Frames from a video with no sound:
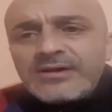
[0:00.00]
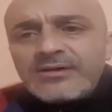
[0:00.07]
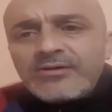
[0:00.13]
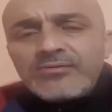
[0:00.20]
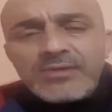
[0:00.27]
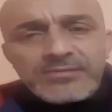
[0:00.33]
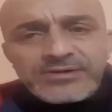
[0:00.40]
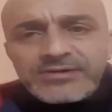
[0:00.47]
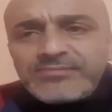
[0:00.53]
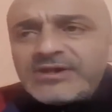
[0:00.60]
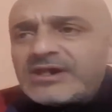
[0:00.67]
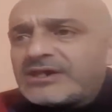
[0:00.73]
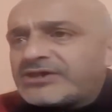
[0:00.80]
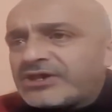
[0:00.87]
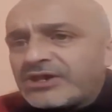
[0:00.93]
هما
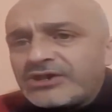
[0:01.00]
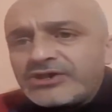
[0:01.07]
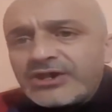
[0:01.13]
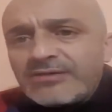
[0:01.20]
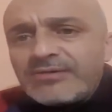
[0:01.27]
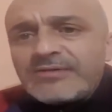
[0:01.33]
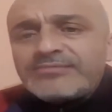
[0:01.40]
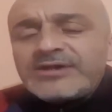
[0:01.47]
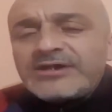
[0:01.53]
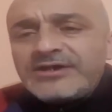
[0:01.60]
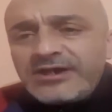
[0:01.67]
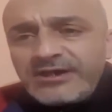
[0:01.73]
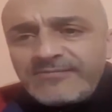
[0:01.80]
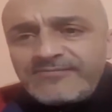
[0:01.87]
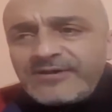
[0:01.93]
مسمينا تشغيل الشباب
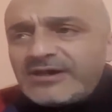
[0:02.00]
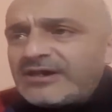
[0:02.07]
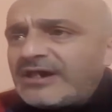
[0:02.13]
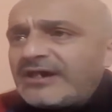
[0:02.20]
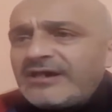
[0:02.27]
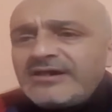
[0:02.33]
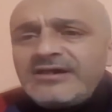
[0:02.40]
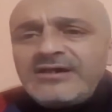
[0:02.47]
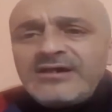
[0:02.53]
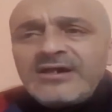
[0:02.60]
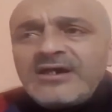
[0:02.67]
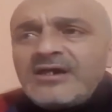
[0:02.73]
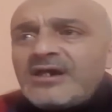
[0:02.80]
تدعيم فلاحي